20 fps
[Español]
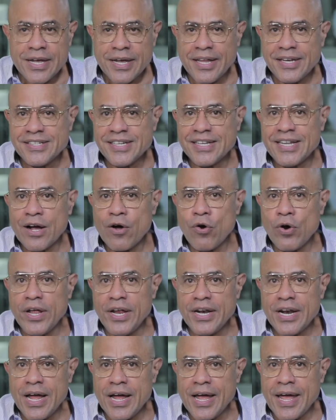Griselda
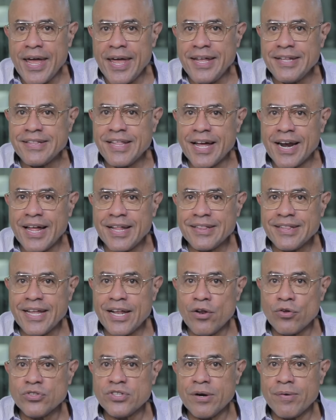Colina es integrante
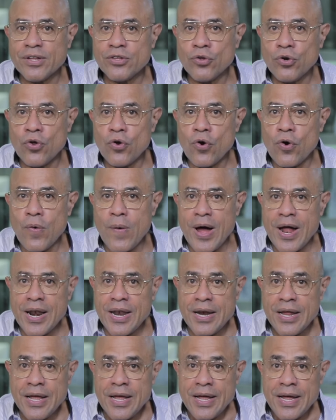del Observatorio
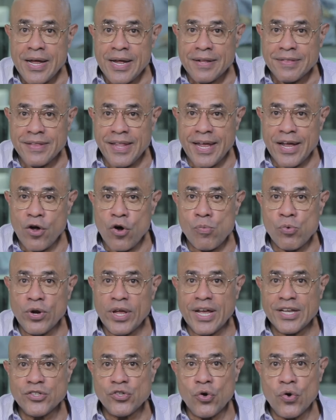Global de
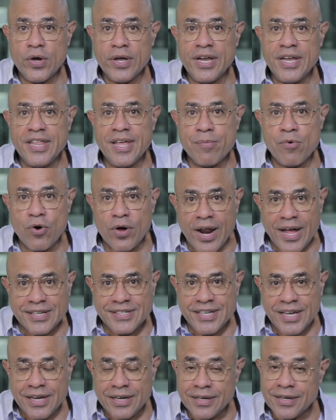Comunicación y
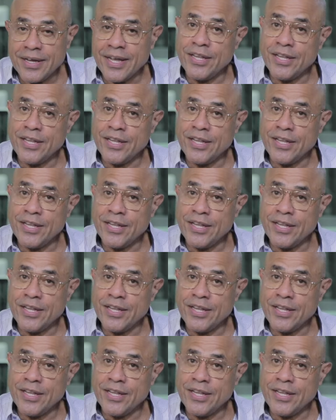Democracia.